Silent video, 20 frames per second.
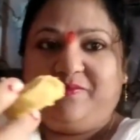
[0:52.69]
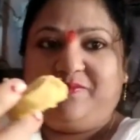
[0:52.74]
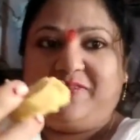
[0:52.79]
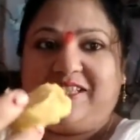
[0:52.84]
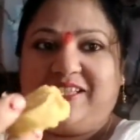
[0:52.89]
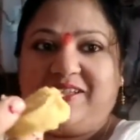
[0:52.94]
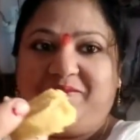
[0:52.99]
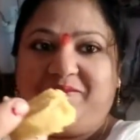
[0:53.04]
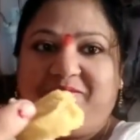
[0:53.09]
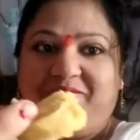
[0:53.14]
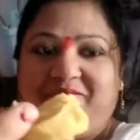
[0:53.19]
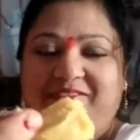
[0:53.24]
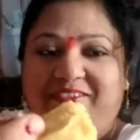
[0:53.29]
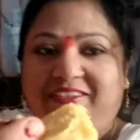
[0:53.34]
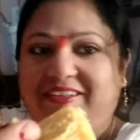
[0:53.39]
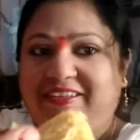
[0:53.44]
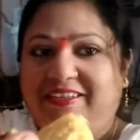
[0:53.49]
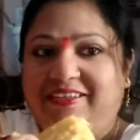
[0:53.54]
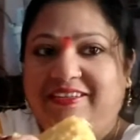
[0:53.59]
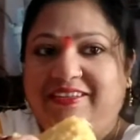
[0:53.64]
मतलब
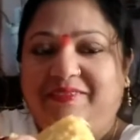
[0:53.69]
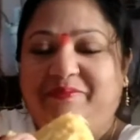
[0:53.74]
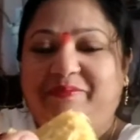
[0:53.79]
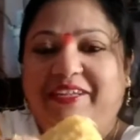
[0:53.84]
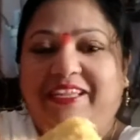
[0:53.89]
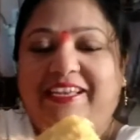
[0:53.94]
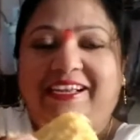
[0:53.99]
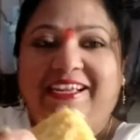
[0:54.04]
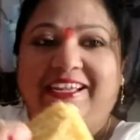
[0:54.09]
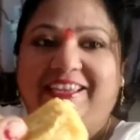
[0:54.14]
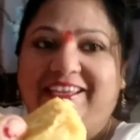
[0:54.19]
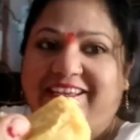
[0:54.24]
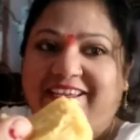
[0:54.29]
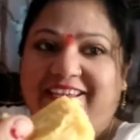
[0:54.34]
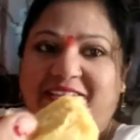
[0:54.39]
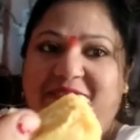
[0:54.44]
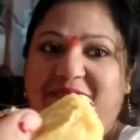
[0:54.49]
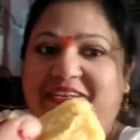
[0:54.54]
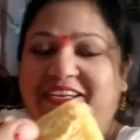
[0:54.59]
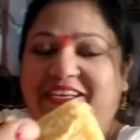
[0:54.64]
आ, मेरे घर
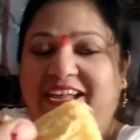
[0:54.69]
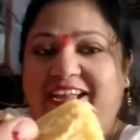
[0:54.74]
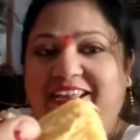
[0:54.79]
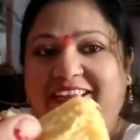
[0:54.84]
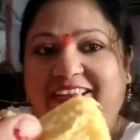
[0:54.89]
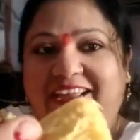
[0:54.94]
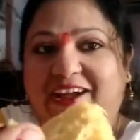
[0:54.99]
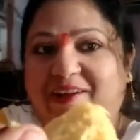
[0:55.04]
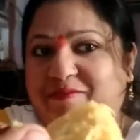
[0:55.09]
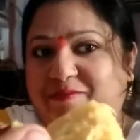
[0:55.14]
की ये मिठाई